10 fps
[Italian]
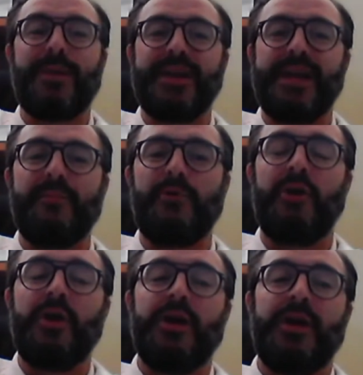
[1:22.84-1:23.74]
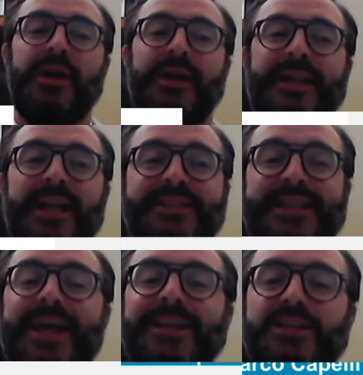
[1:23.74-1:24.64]
parliamo del
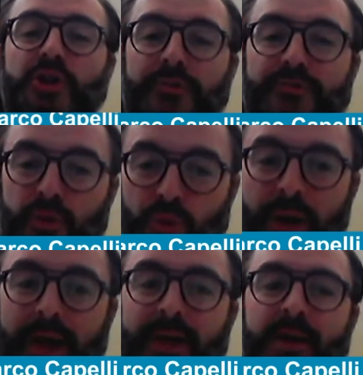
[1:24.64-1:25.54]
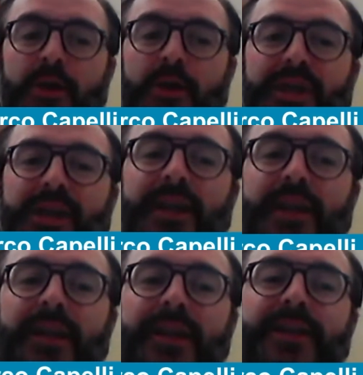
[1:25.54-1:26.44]
SARS-CoV-2, mhm.
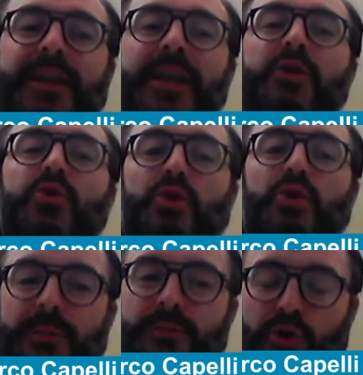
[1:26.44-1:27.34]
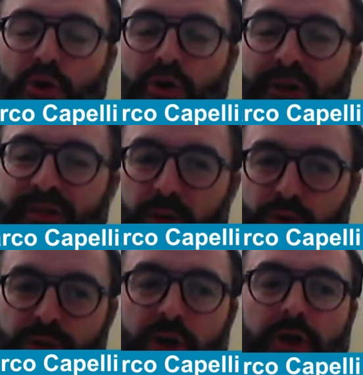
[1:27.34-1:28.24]
quindi uh -huh. dell'ultimo
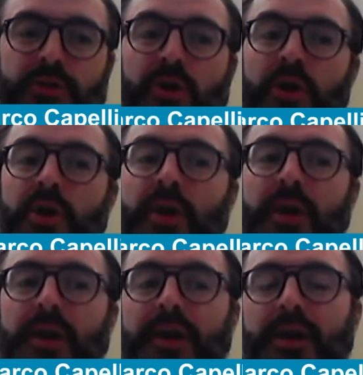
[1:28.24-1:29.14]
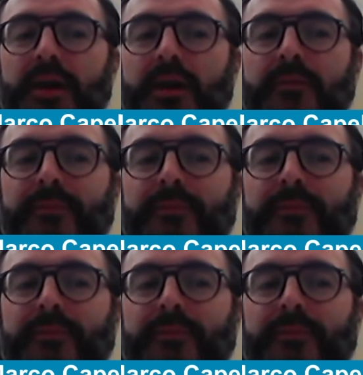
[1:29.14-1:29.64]
coronavirus noto. Eh,